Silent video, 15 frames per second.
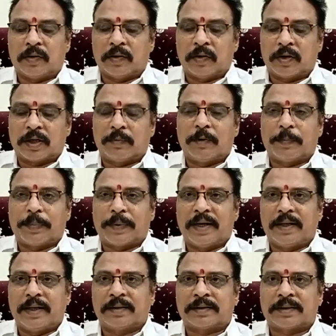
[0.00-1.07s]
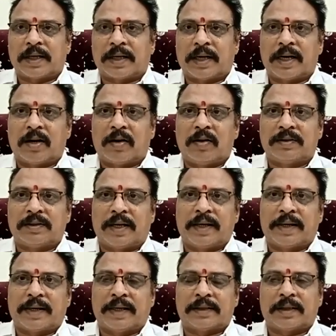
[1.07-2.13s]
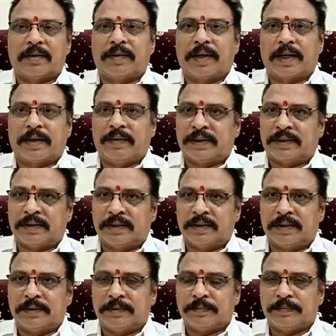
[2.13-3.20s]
నూట ముప్పై ఐదు స్థానాల్లో జయకేతనం ఎగరవేసింది